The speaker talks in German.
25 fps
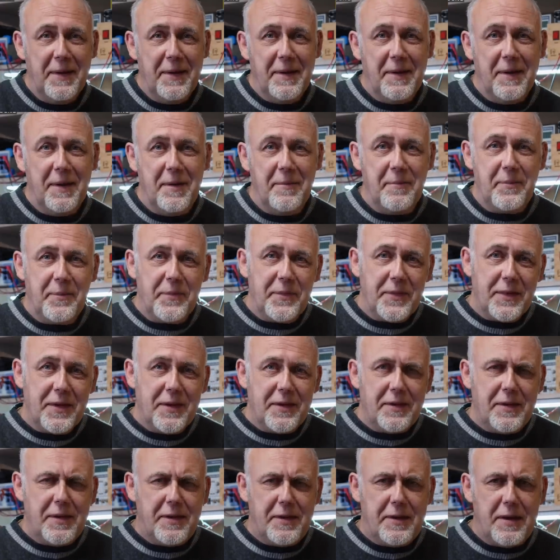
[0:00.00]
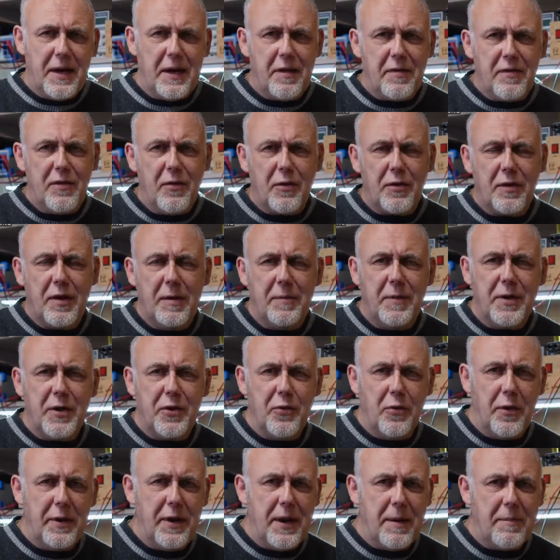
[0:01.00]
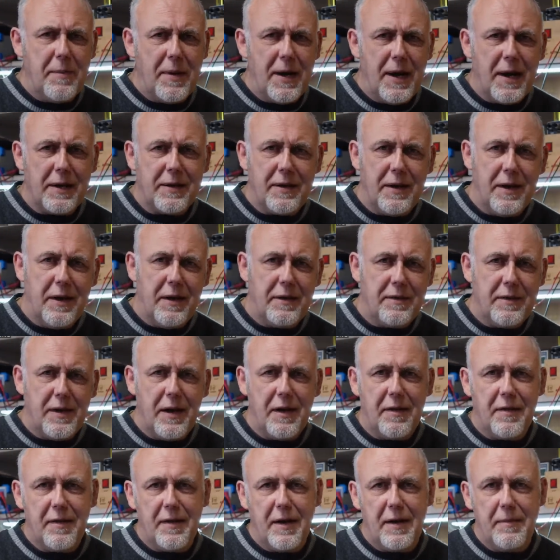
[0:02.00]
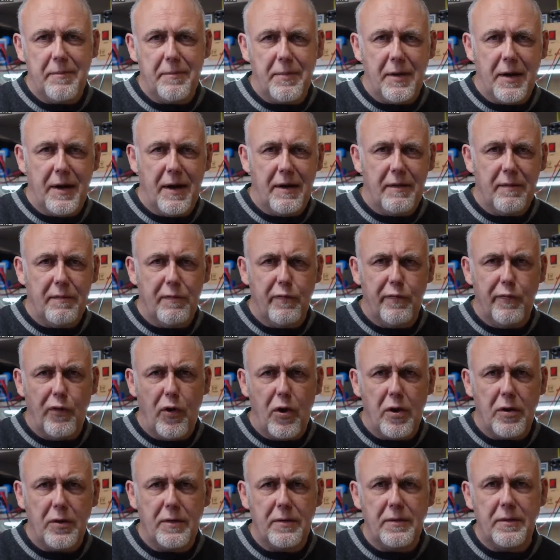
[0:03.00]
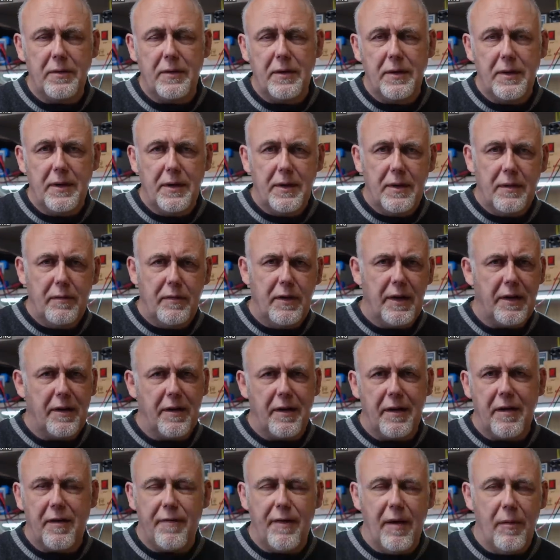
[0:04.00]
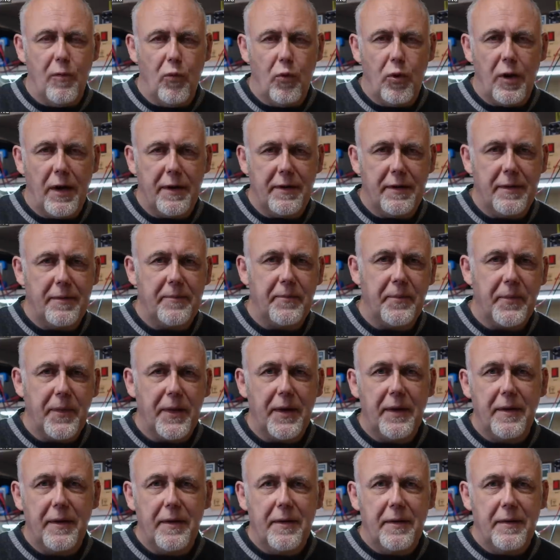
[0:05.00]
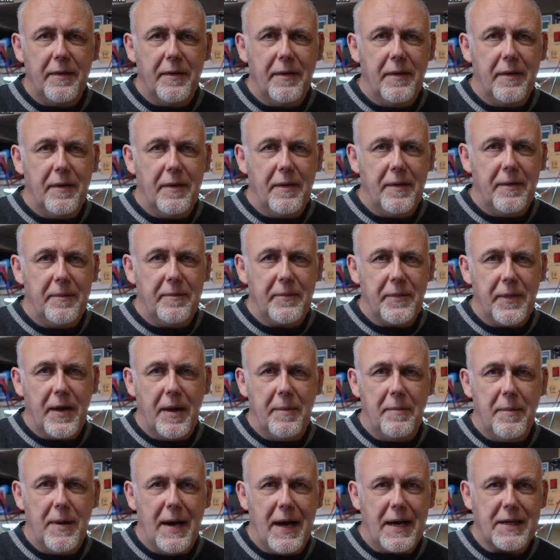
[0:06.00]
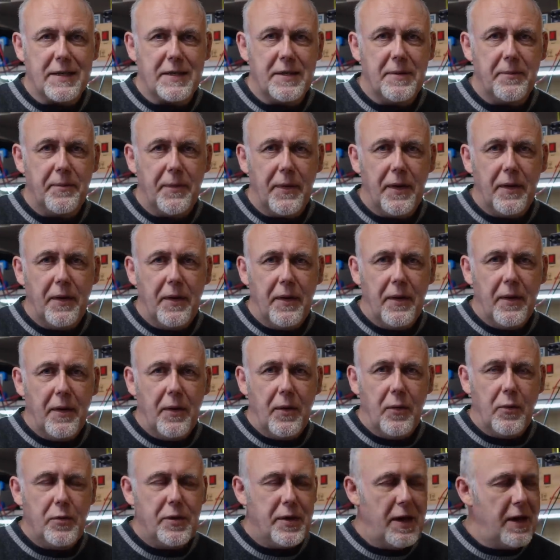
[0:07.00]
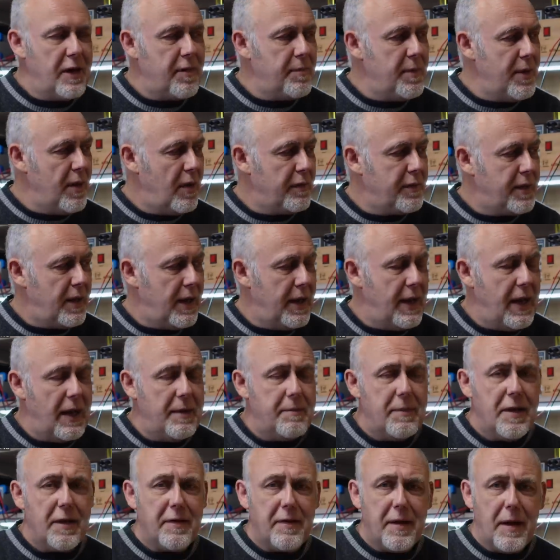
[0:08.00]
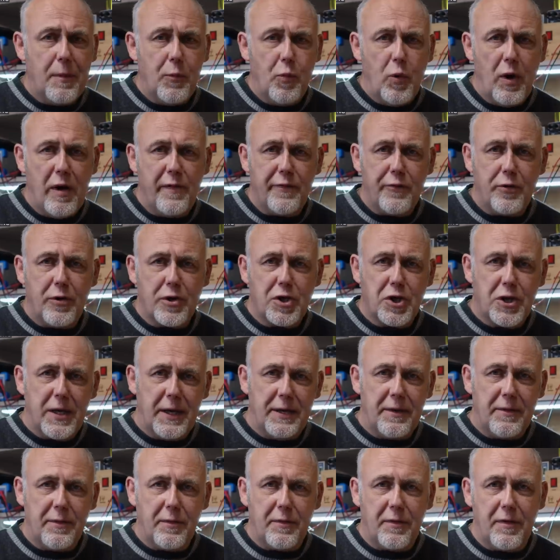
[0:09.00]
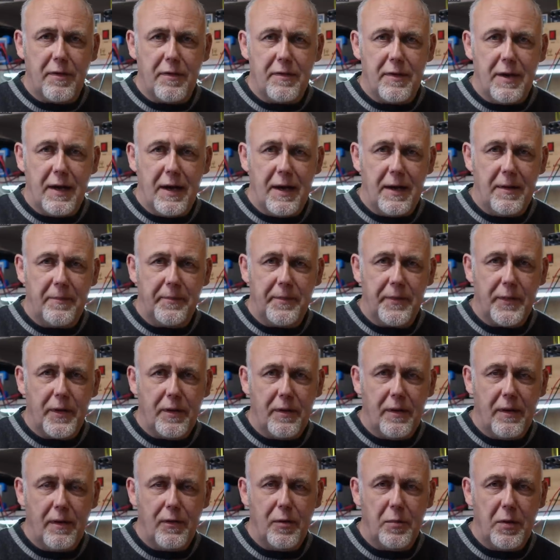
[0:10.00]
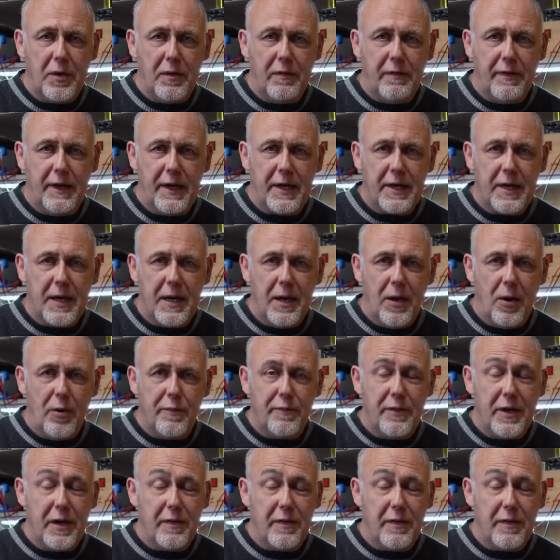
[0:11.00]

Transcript: Ähm, der ist noch ziemlich neu am Markt. Der ist erst seit ein paar Wochen, vielleicht seit zwei Monaten äh, am Markt. Und der ist mir auf der High-End-Messe am Wavecore-Stand sozusagen ja, über den Weg gelaufen.